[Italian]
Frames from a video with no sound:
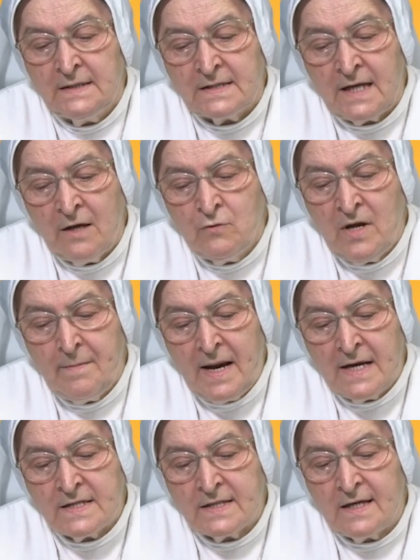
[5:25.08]
Sei una
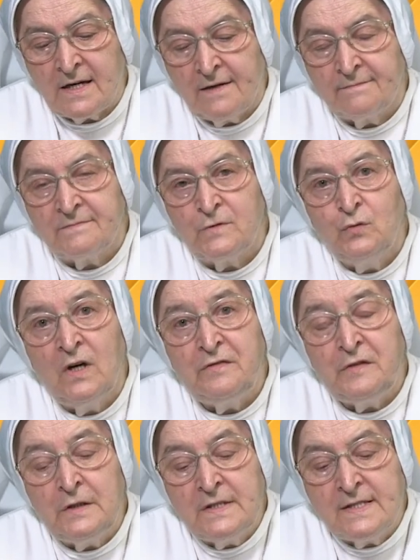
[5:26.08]
maschera, una
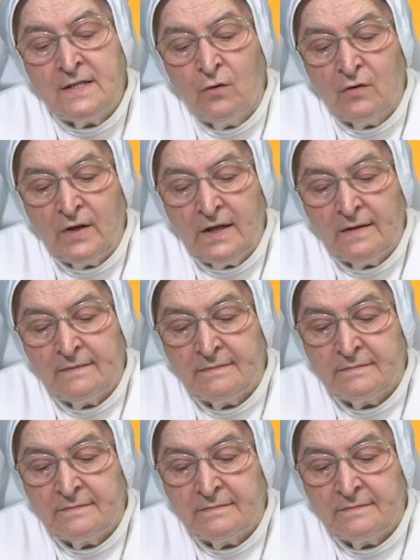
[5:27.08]
finzione.